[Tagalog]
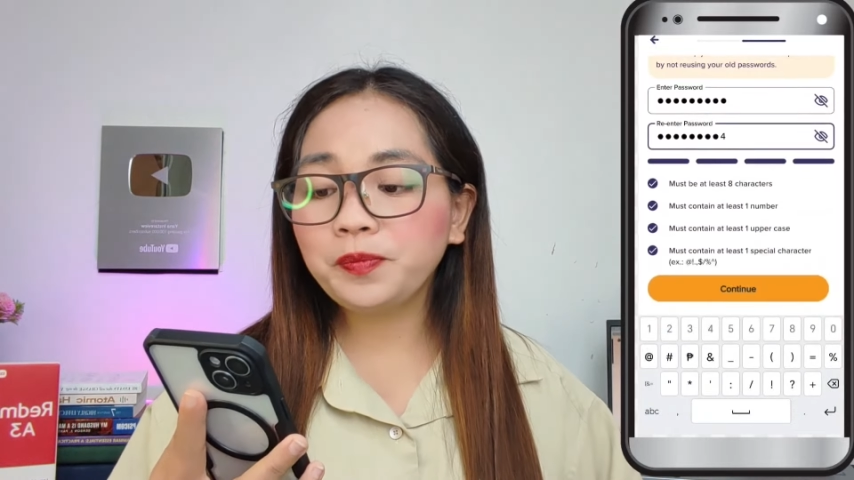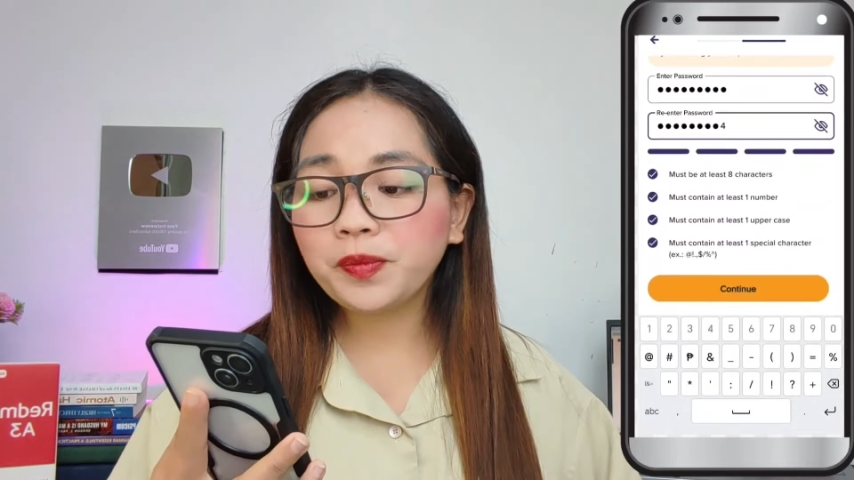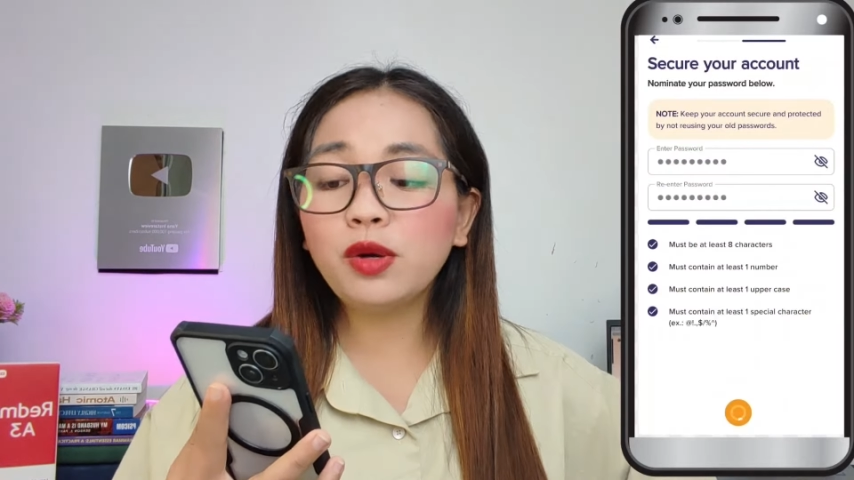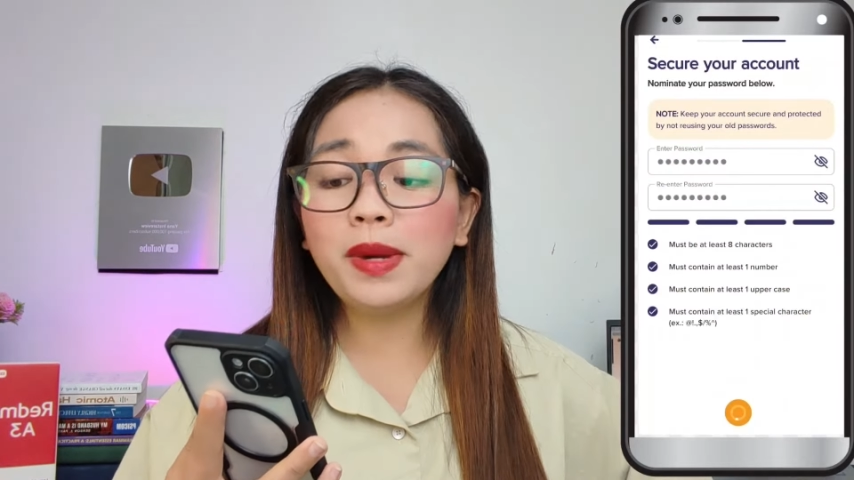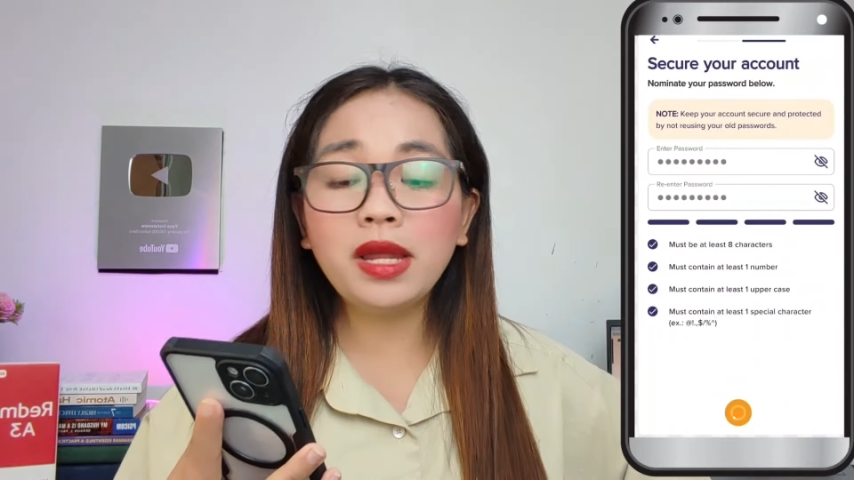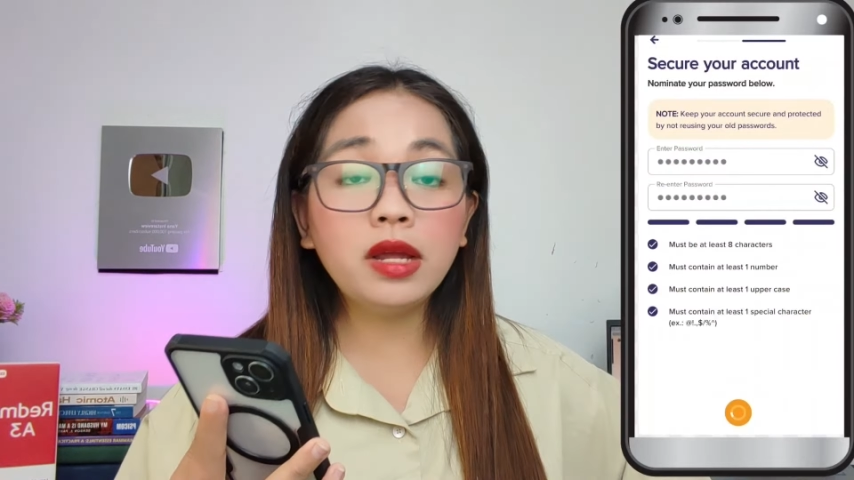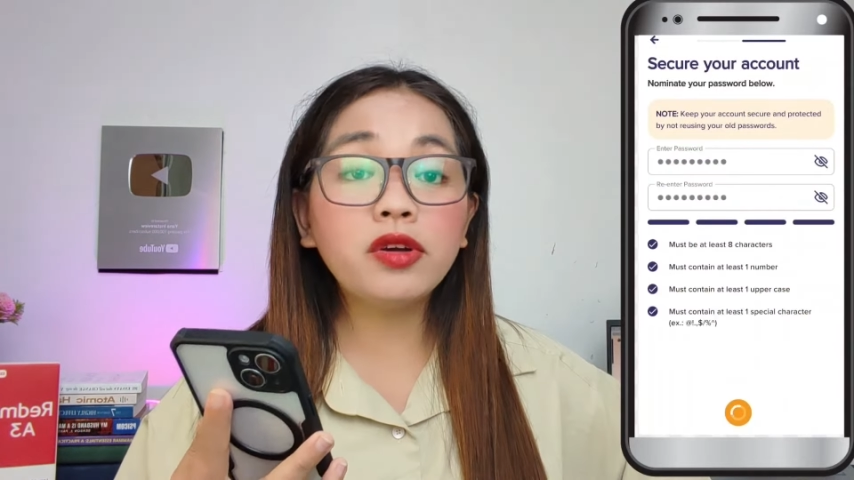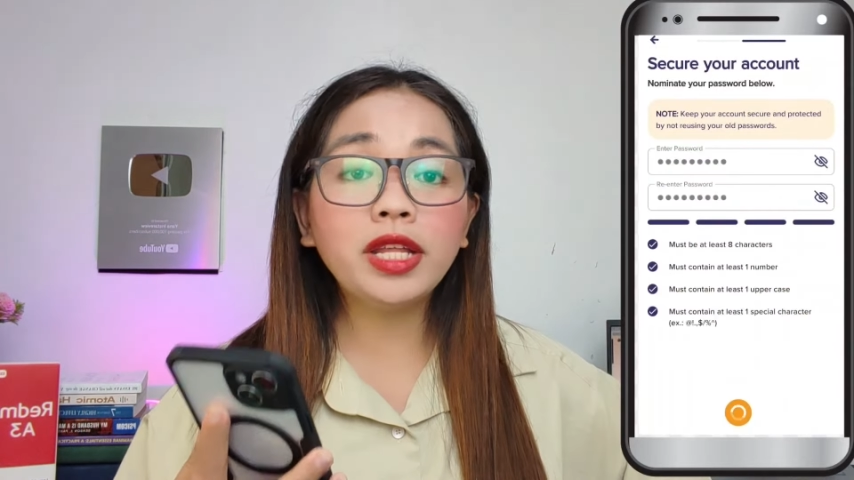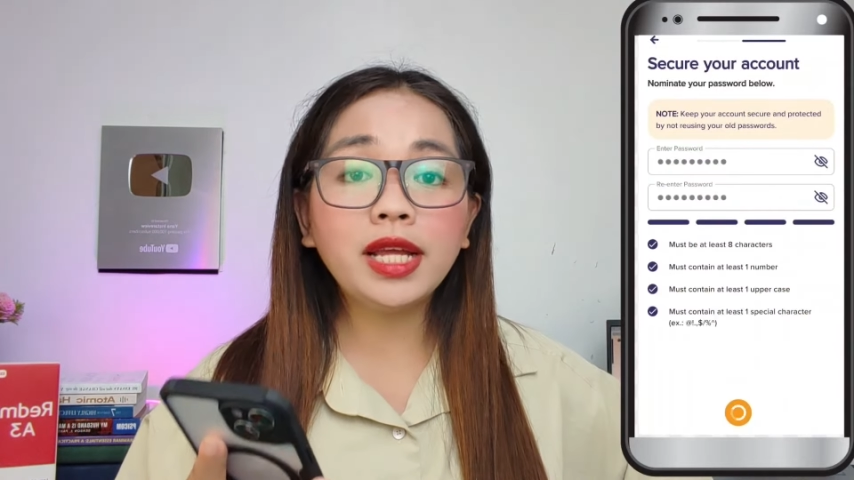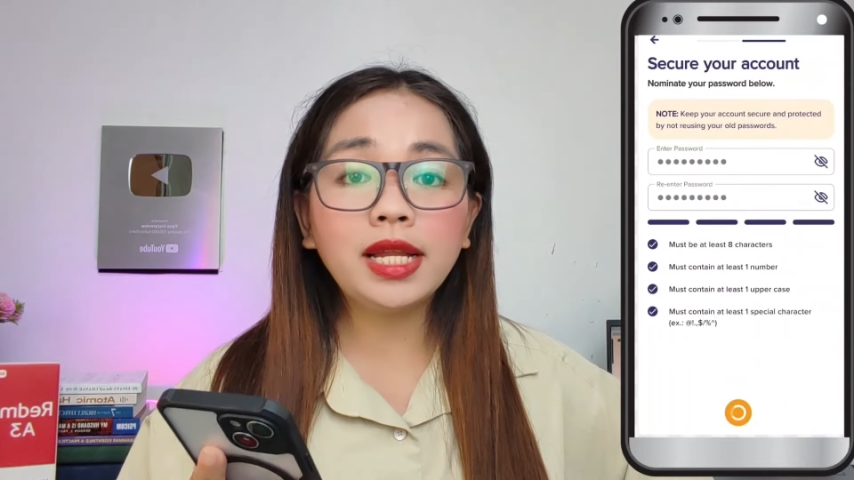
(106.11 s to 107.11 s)
So,
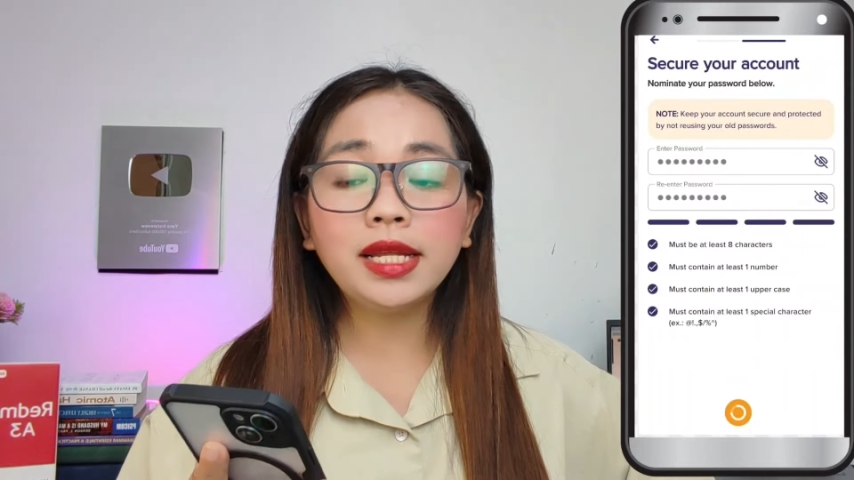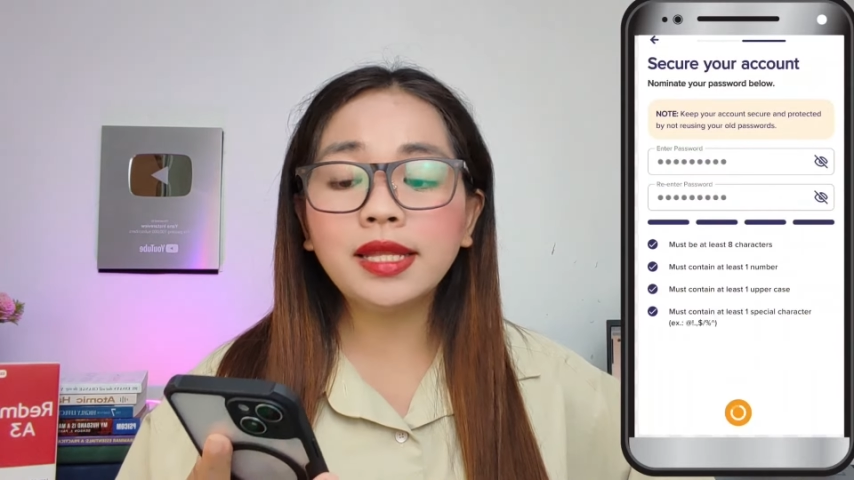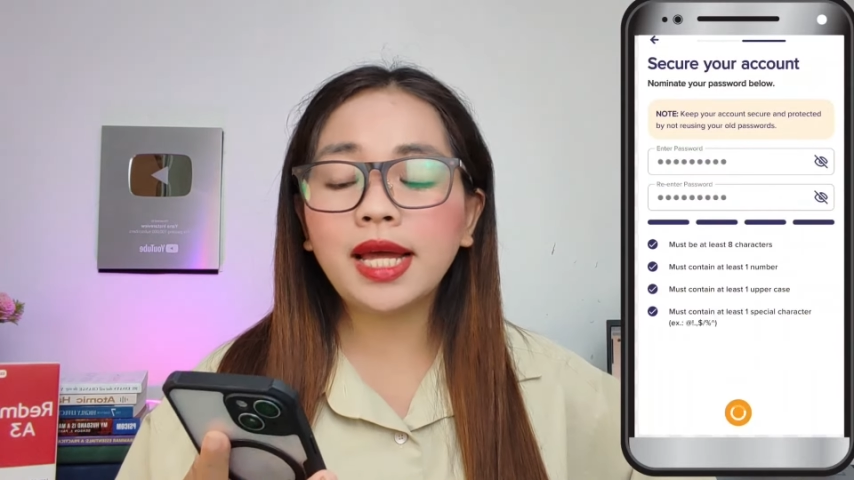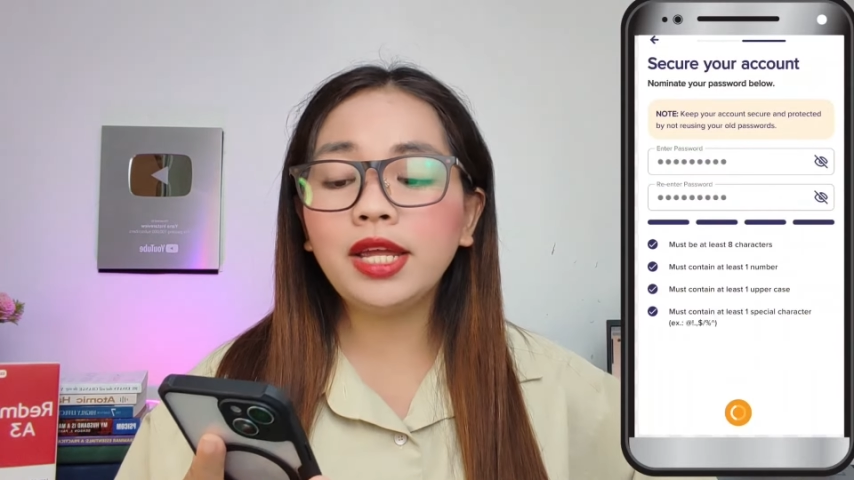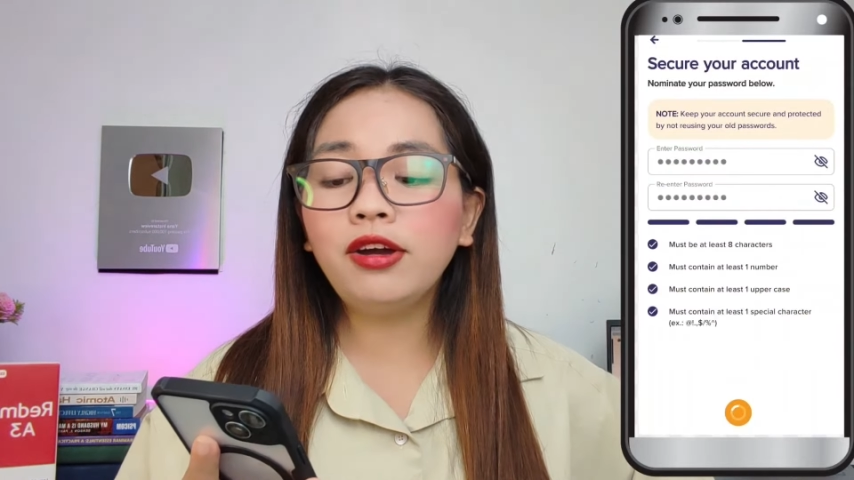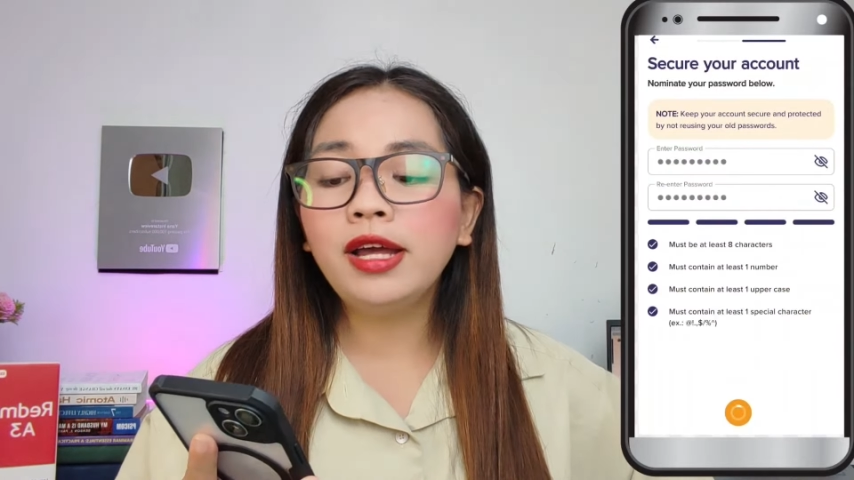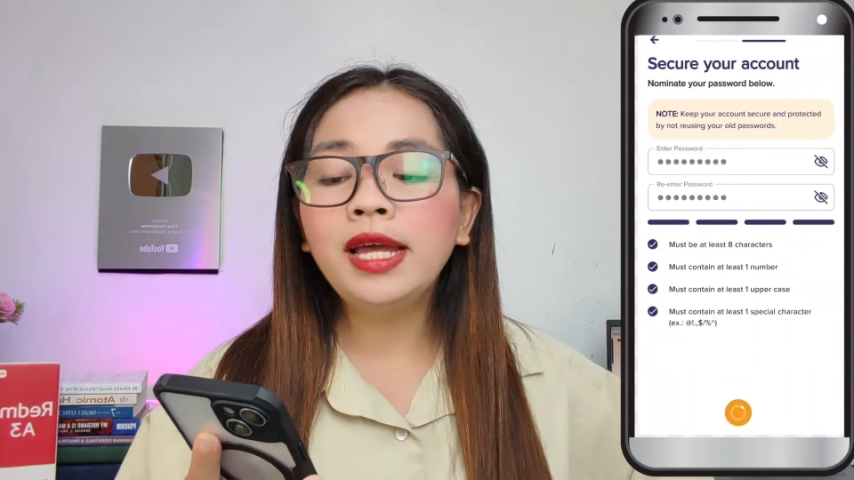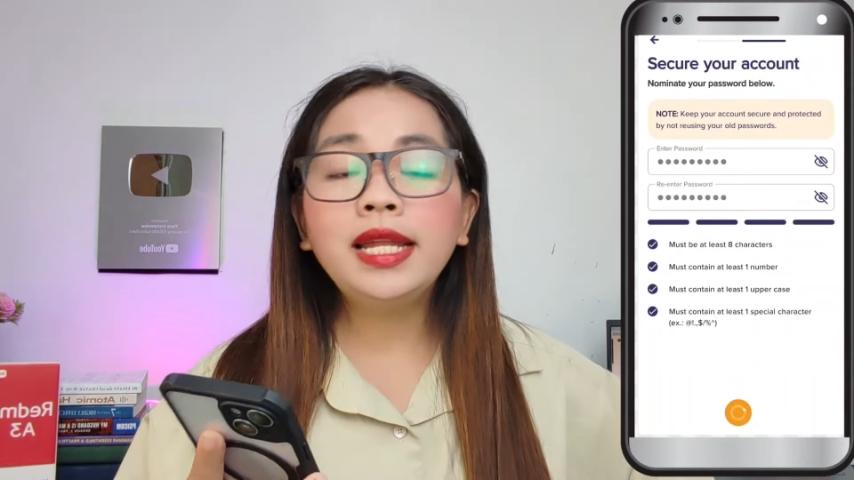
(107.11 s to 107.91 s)
mag-create nga lang tayo